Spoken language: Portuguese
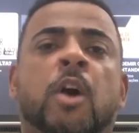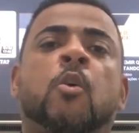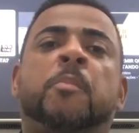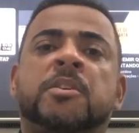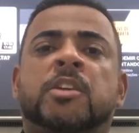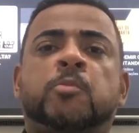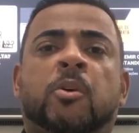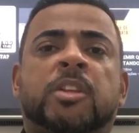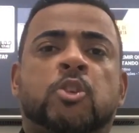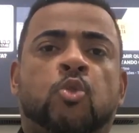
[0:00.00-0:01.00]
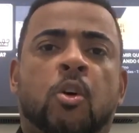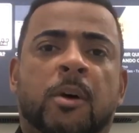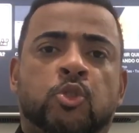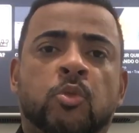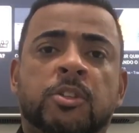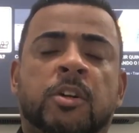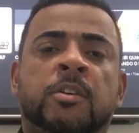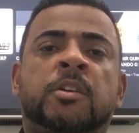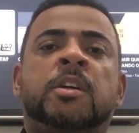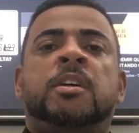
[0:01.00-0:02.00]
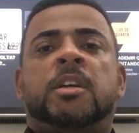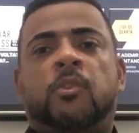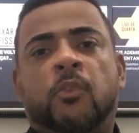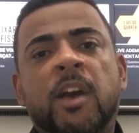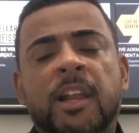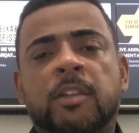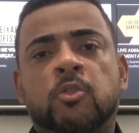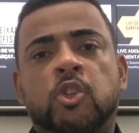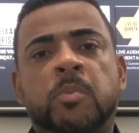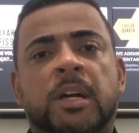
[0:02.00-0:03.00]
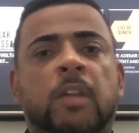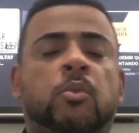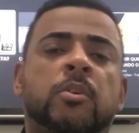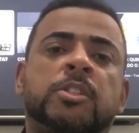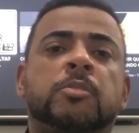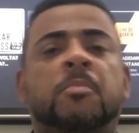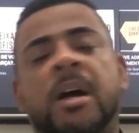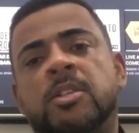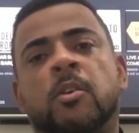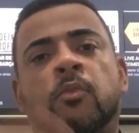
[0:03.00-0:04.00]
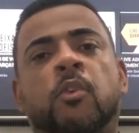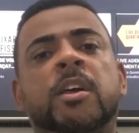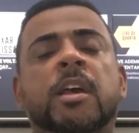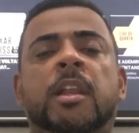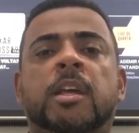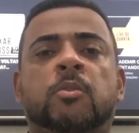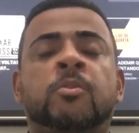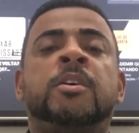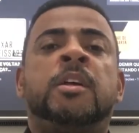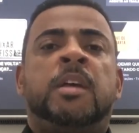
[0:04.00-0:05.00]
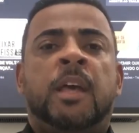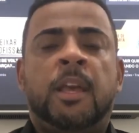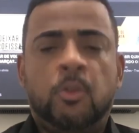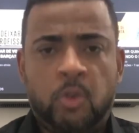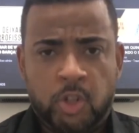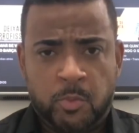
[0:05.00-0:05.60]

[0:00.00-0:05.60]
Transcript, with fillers: Já com o presidente Modesto Roma Júnior, ele foi eleito em 2014, mas não foi reeleito em